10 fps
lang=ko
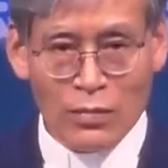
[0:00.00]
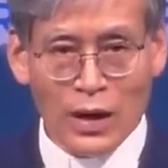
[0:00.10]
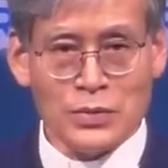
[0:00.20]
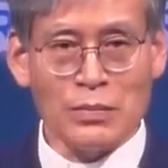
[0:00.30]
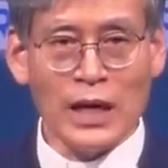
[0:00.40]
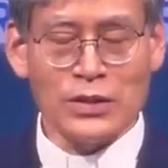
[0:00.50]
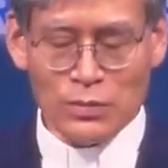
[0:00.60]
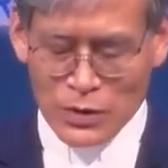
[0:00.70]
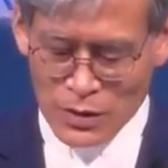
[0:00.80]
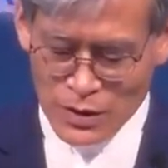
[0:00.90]
앞서
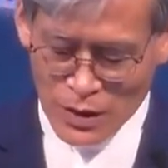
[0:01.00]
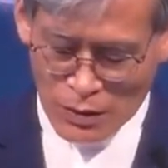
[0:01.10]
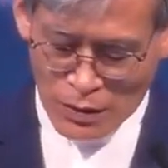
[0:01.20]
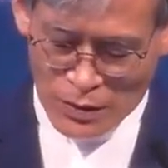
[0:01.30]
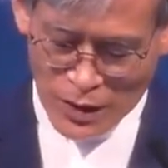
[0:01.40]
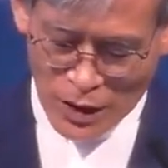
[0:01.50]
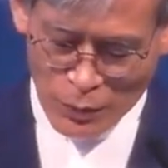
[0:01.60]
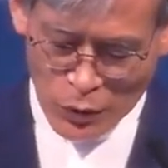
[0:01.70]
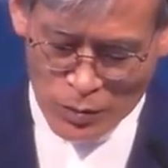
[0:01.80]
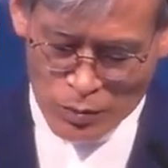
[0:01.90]
말씀드린 대로 내가
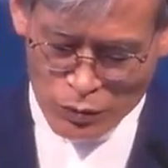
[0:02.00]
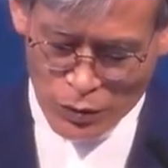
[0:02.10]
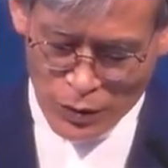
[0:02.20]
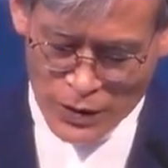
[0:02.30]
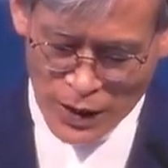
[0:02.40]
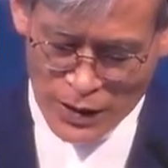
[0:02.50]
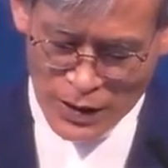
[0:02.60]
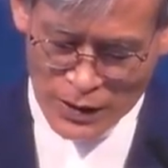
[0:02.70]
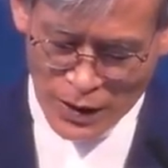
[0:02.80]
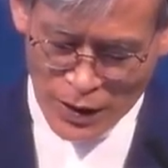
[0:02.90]
복음을 부끄러워하지
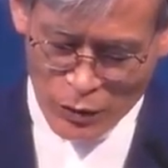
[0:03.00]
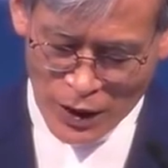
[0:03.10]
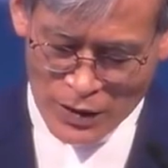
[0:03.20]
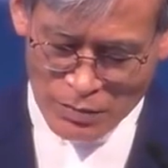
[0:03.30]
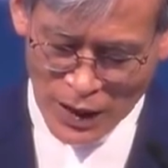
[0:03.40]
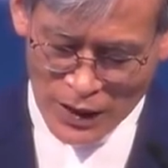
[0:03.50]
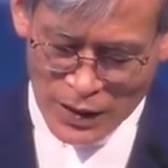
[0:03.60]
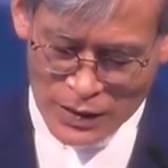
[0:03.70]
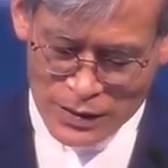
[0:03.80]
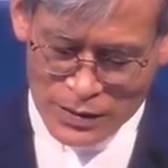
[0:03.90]
아니한다라고 하는
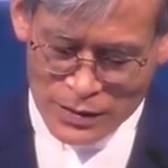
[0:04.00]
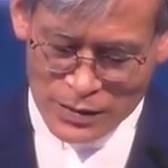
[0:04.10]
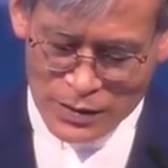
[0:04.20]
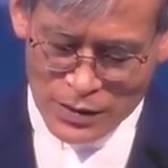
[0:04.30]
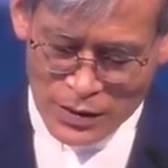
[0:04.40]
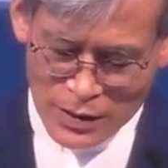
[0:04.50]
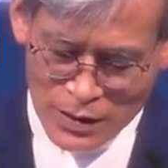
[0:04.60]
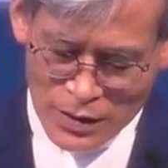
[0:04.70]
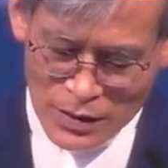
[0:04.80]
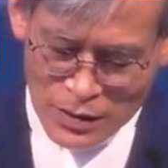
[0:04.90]
말에는
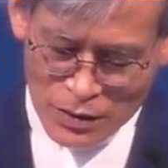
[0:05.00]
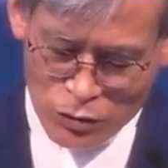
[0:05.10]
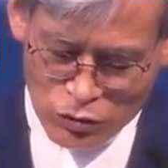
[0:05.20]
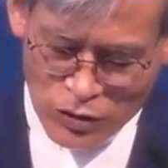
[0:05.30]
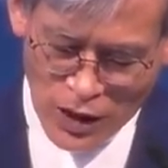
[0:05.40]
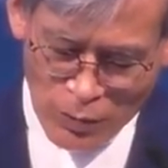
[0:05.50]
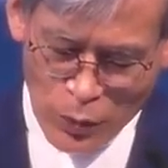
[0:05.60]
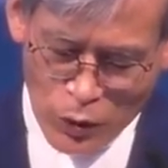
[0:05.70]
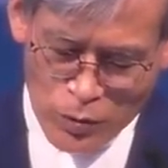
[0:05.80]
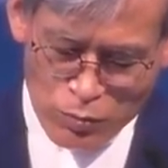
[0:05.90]
누군가가
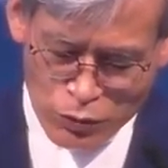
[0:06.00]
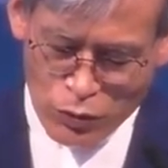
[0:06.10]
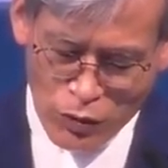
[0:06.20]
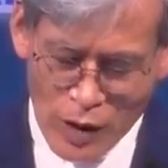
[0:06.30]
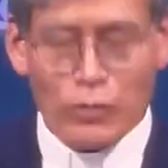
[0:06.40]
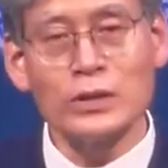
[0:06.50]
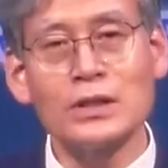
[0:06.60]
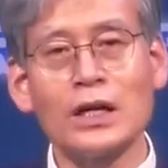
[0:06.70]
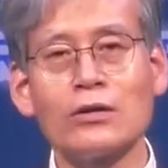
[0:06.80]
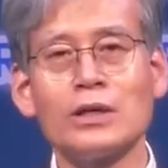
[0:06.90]
복음을 부끄러워하고
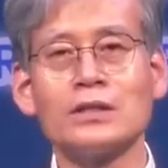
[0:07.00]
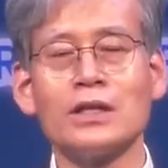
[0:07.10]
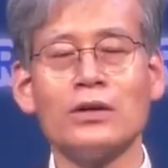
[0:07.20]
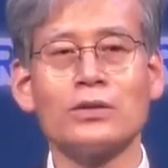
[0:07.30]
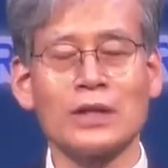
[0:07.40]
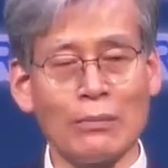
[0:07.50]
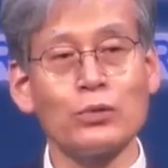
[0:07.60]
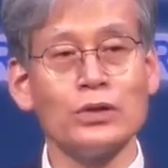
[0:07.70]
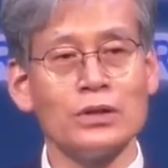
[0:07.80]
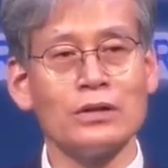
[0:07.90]
있다고 하는 내용을
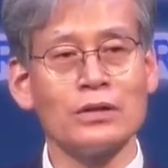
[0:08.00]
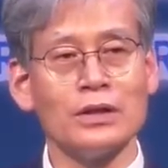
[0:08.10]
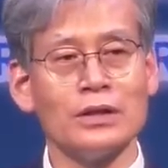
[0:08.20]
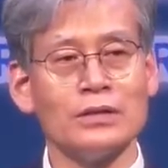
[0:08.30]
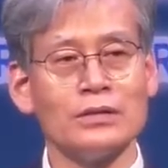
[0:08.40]
담고 있는 거예요.